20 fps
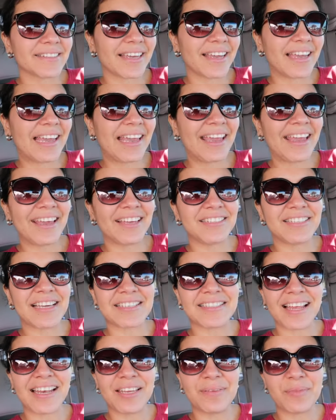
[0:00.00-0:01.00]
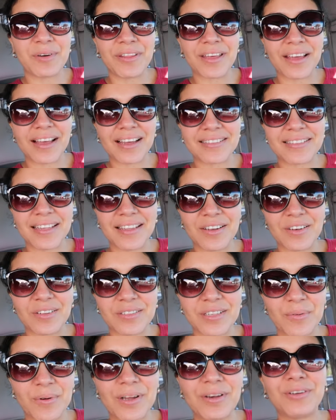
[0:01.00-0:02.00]
eh, ya salimos de casa de los
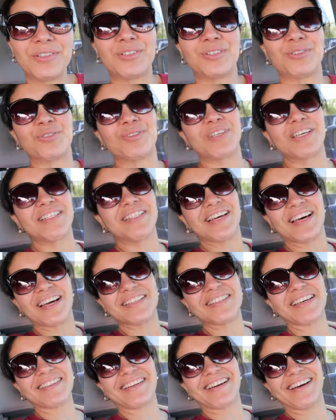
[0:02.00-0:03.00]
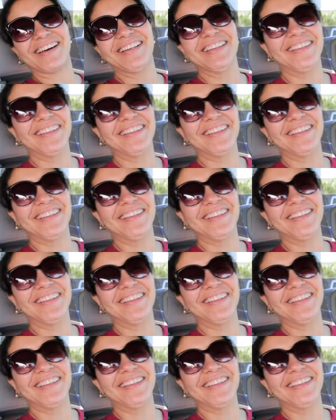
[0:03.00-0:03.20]
abuelos. Yo estoy echada hacia atrás.